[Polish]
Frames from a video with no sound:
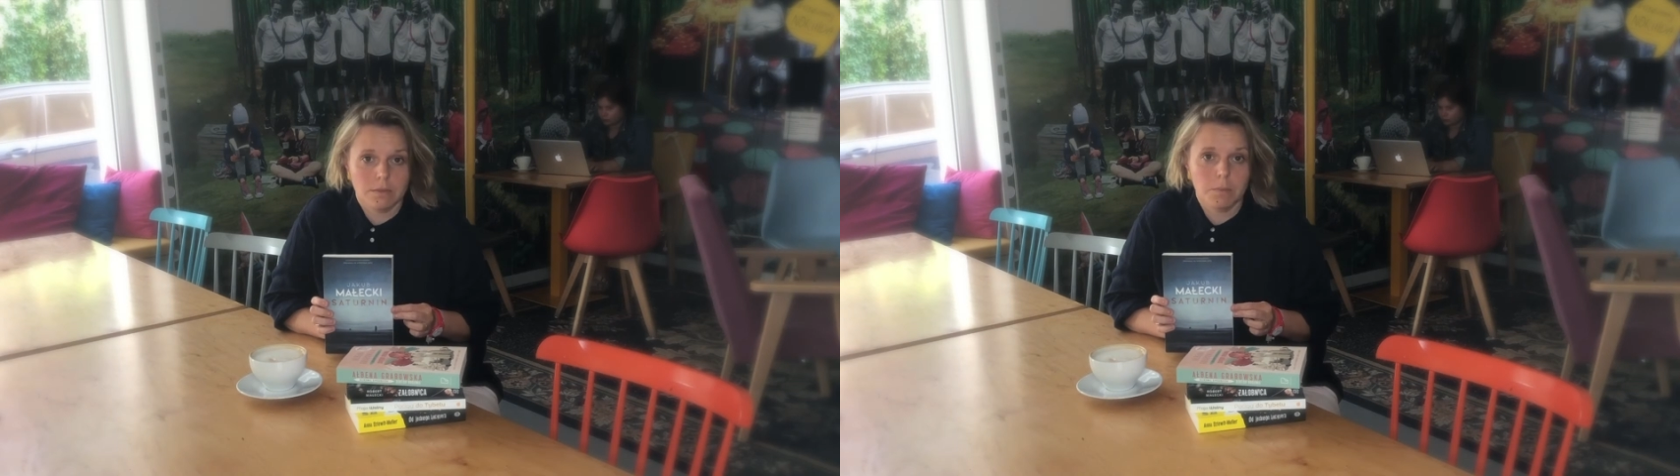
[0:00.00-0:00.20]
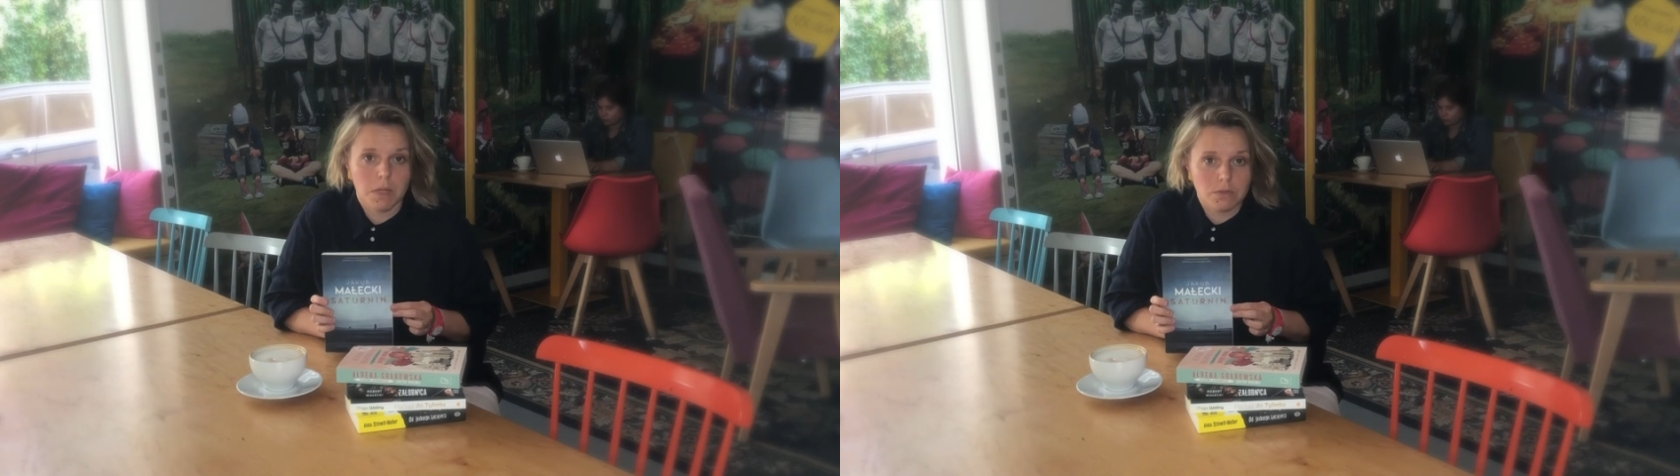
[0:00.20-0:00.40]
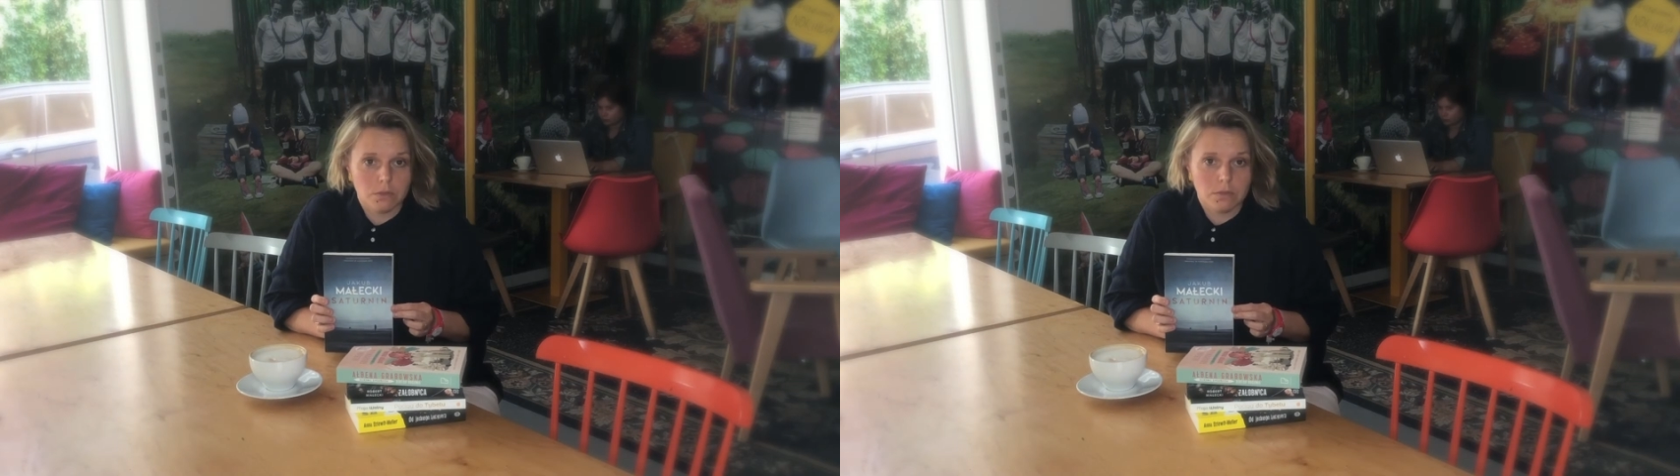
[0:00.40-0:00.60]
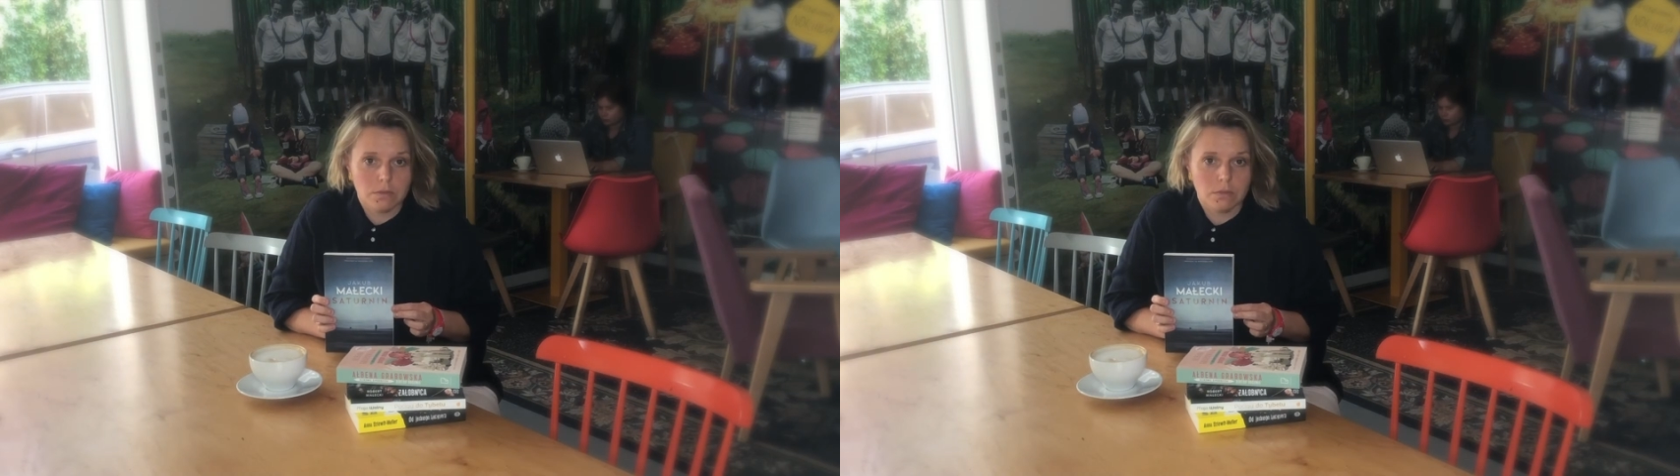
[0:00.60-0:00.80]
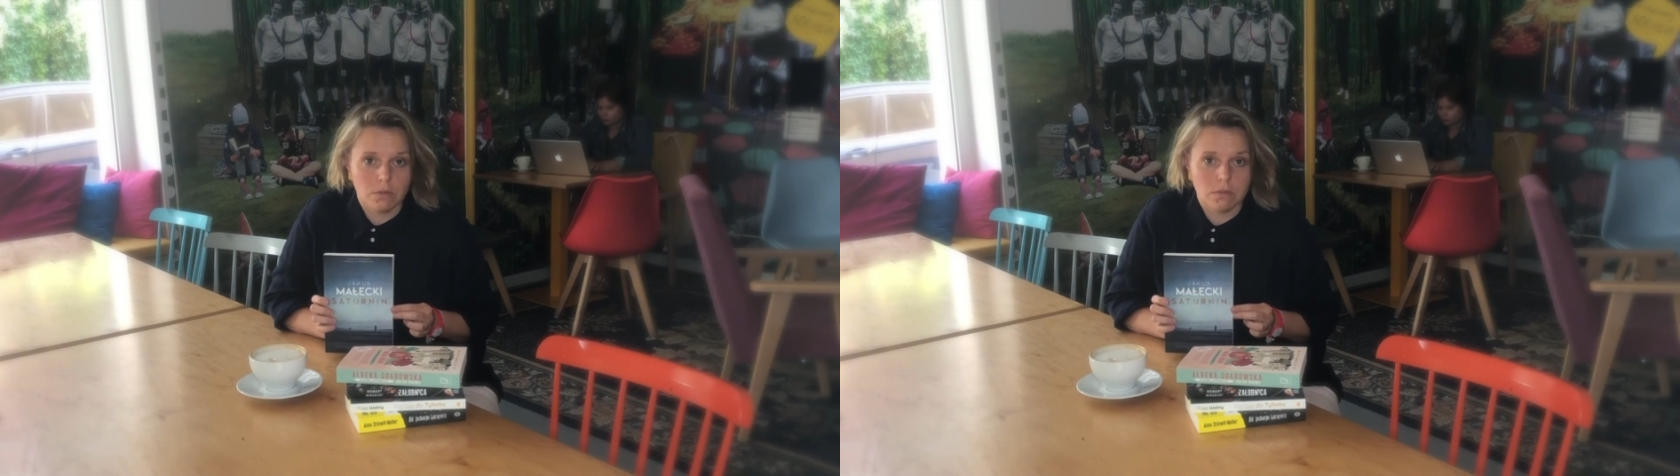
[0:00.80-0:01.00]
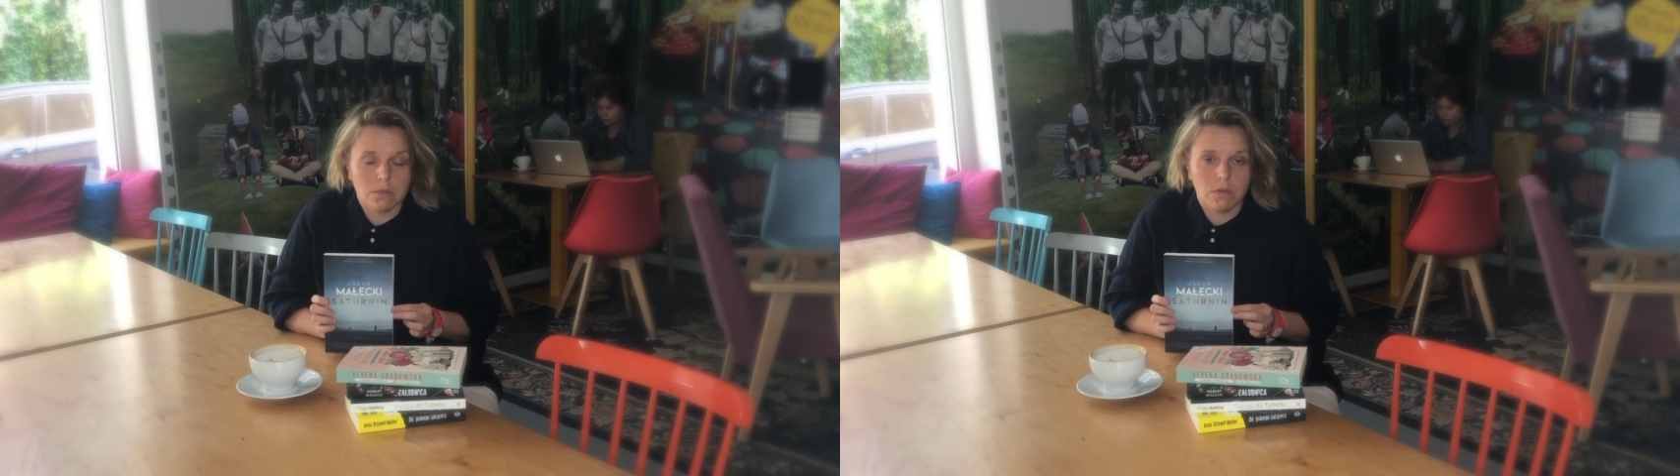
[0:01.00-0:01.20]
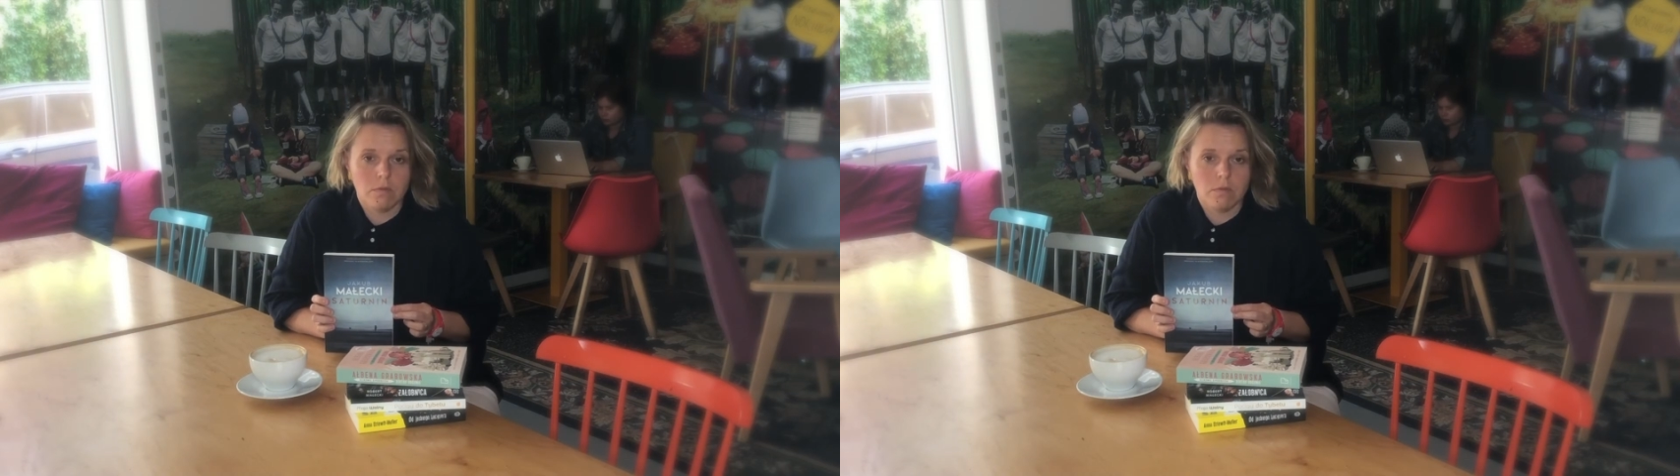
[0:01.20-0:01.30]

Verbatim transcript: i bardzo intrygująco,